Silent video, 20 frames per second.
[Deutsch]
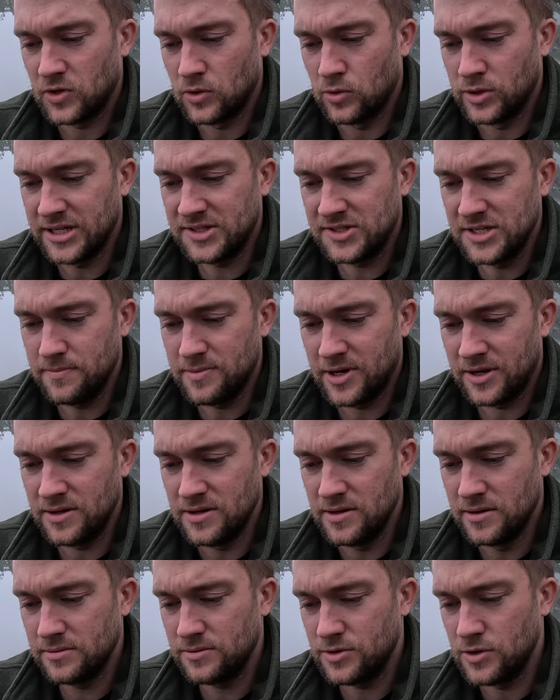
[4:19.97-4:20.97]
Und jetzt sieht man
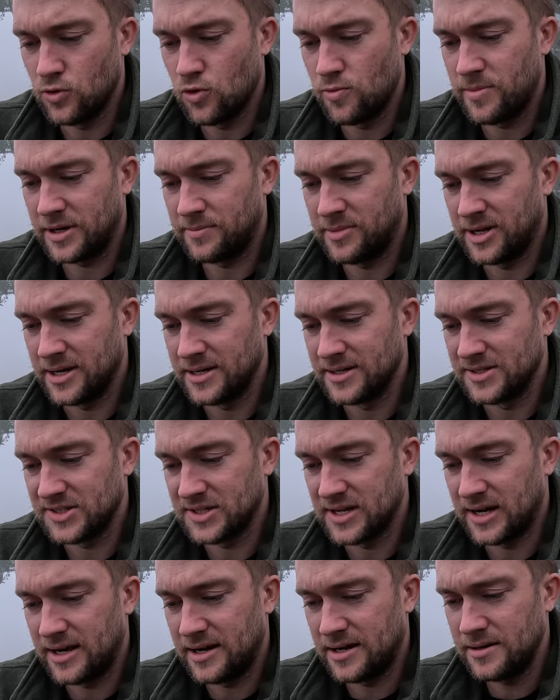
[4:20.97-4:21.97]
hier, hier oben hat man eine
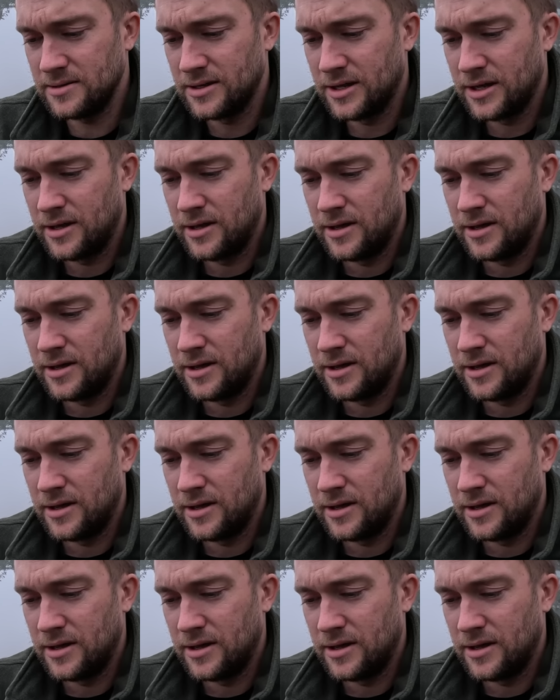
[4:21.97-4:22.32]
Skala.